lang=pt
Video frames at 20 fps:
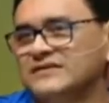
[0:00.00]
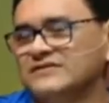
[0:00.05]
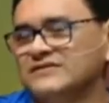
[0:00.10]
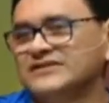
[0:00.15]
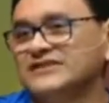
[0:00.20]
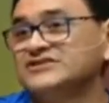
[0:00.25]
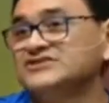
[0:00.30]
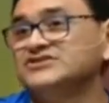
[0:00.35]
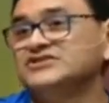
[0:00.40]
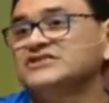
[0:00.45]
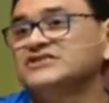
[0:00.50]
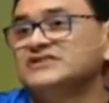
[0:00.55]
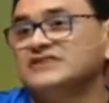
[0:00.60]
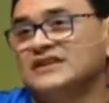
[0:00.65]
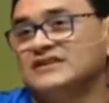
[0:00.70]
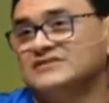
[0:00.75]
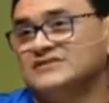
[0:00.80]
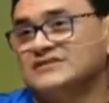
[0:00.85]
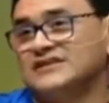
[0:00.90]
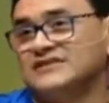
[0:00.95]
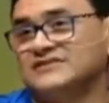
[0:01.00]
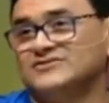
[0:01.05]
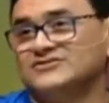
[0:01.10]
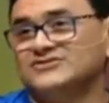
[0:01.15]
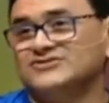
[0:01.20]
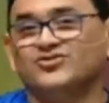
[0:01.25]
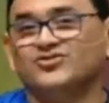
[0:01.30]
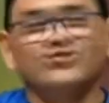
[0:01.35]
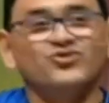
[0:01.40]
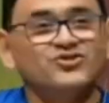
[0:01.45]
você tinha que ir lá nos Estados
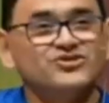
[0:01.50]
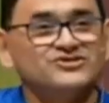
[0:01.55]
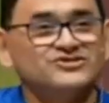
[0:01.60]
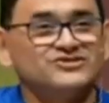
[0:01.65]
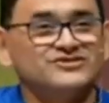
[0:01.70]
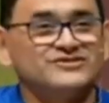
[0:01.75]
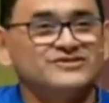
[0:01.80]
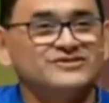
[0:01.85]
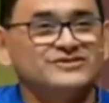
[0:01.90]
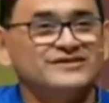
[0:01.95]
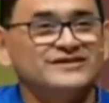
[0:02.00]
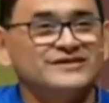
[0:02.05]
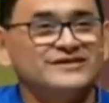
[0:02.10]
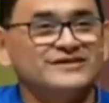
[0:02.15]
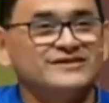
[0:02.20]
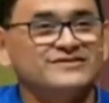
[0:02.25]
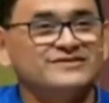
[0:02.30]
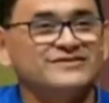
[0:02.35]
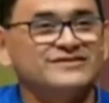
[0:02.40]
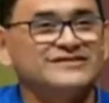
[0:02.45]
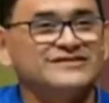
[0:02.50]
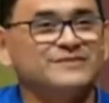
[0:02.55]
Unidos. Hoje, você